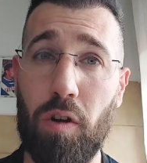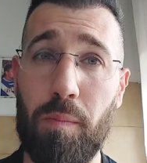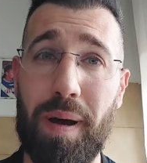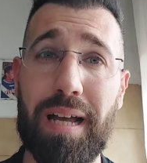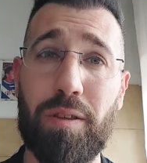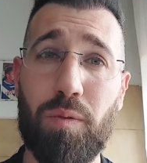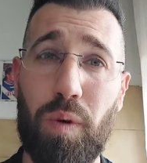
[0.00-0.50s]
che l'ho
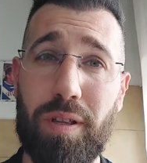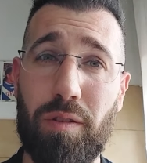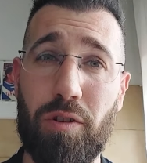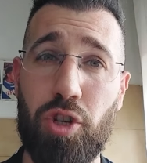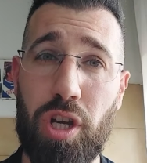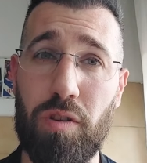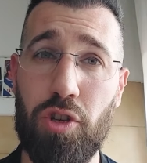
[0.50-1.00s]
pagato
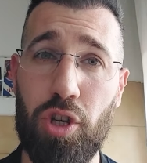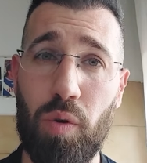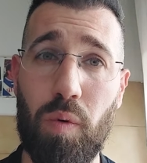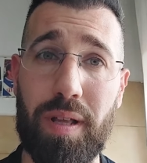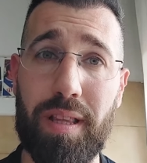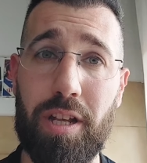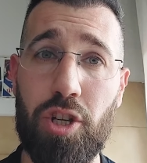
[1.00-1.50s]

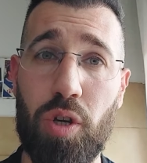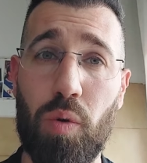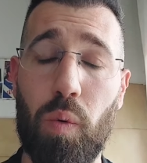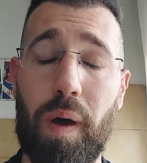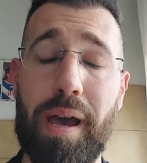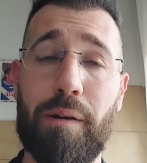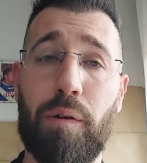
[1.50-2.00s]

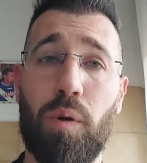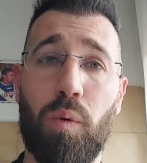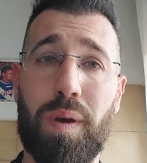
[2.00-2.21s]
455 euro,